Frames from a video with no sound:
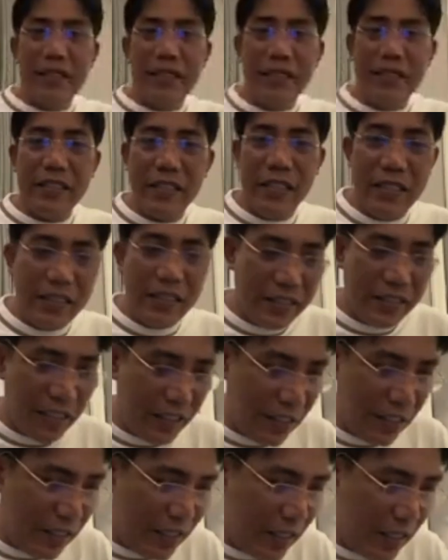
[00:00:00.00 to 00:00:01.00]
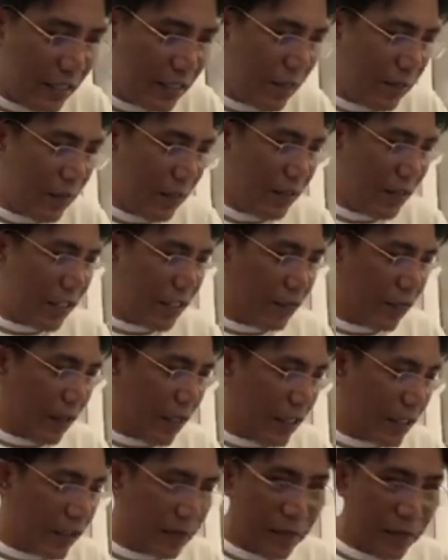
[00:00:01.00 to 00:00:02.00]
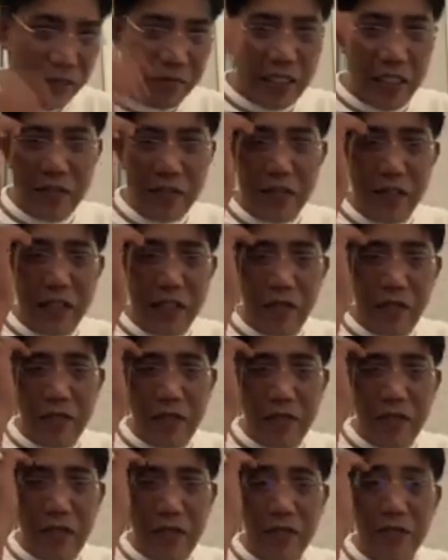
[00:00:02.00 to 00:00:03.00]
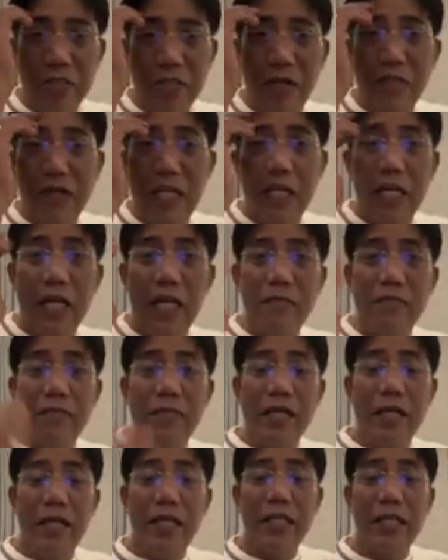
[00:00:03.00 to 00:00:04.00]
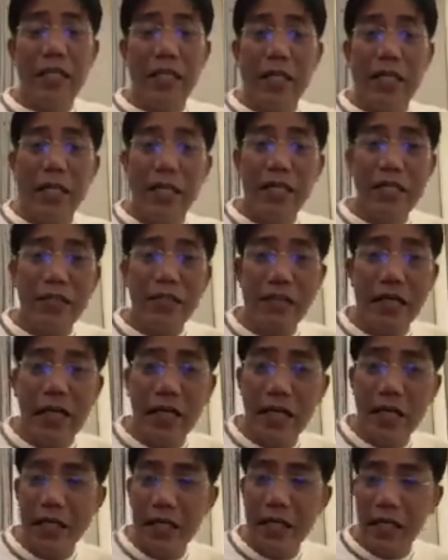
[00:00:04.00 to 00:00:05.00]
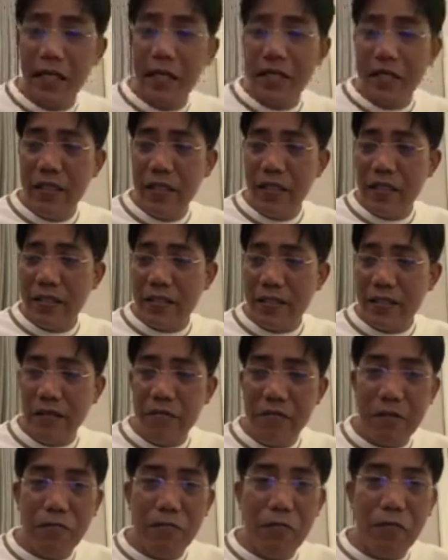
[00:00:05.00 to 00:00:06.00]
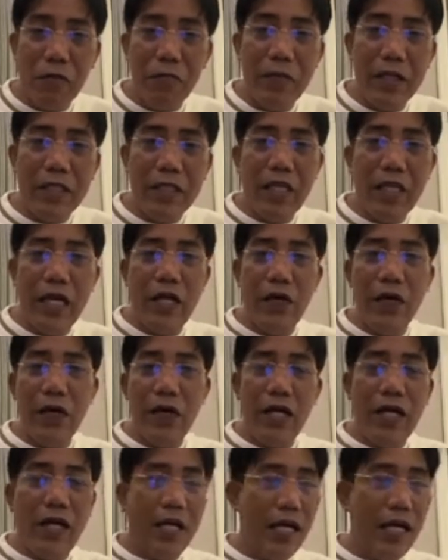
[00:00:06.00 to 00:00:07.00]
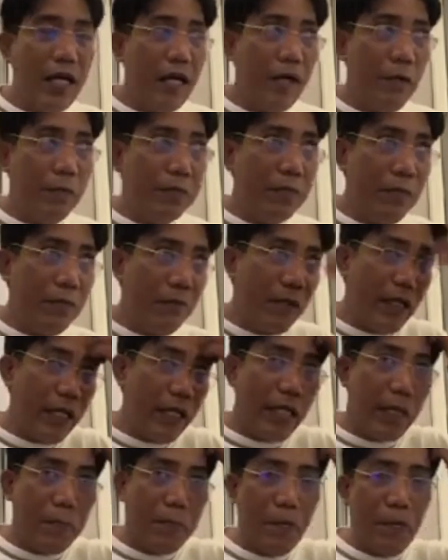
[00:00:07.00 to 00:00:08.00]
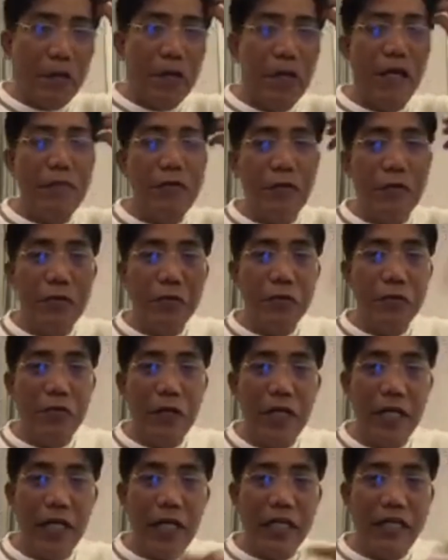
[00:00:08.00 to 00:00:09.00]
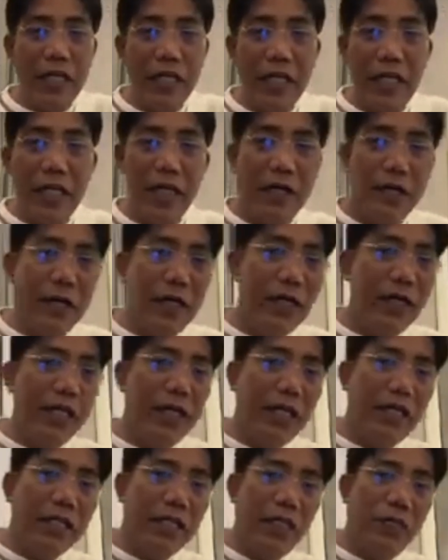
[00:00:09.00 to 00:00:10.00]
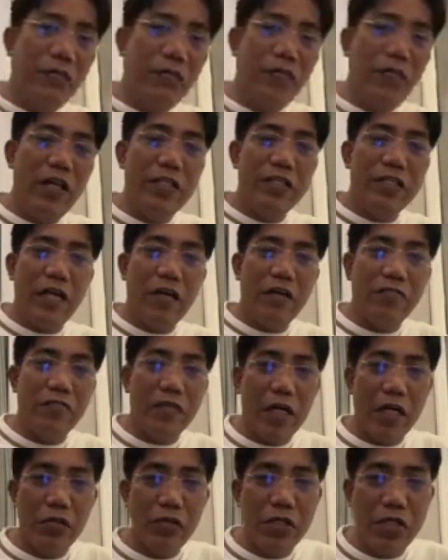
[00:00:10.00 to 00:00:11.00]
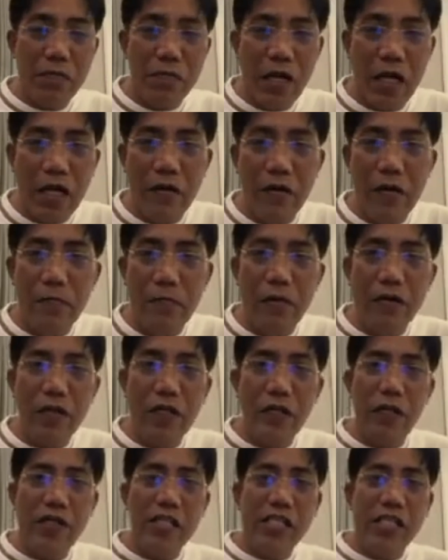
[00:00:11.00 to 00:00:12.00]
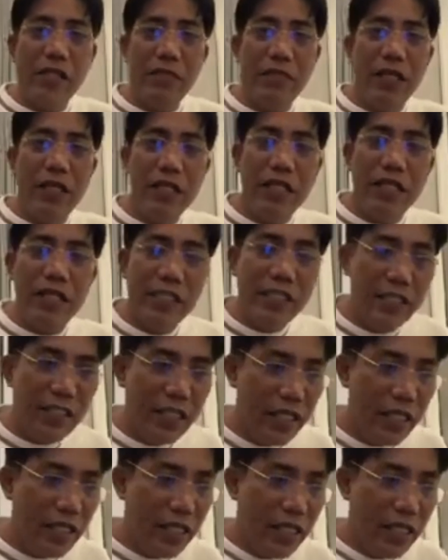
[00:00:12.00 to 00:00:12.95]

this is uh, the Semay de Esperanza Foundation and the Filipino Family Club International. So, magpo-provide tayo ng uh, Optimum Eye Care Program, yung usually natin ginagawa, and then wheelchair para doon sa mga crippled and with disabilities.